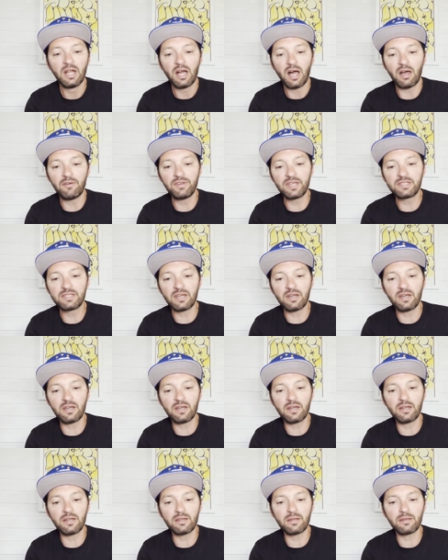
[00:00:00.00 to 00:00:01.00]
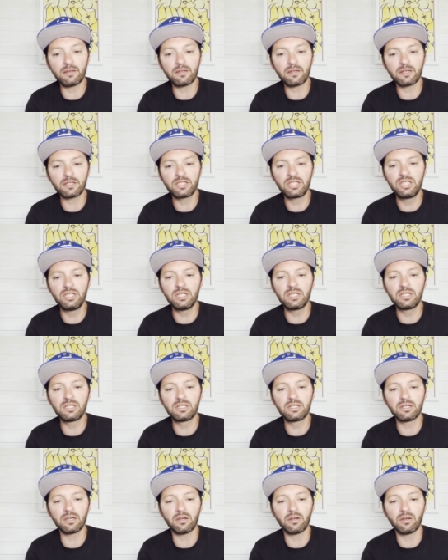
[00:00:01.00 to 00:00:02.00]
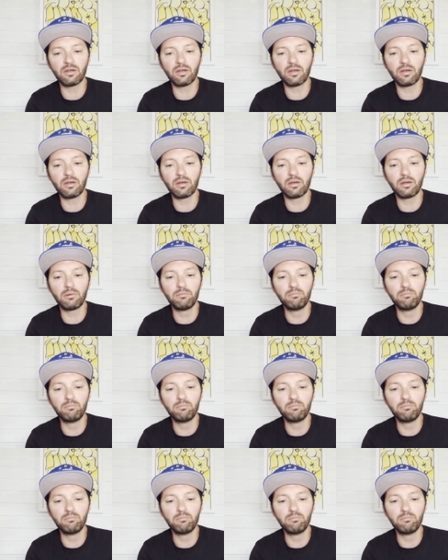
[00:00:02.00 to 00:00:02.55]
avec un kick euh,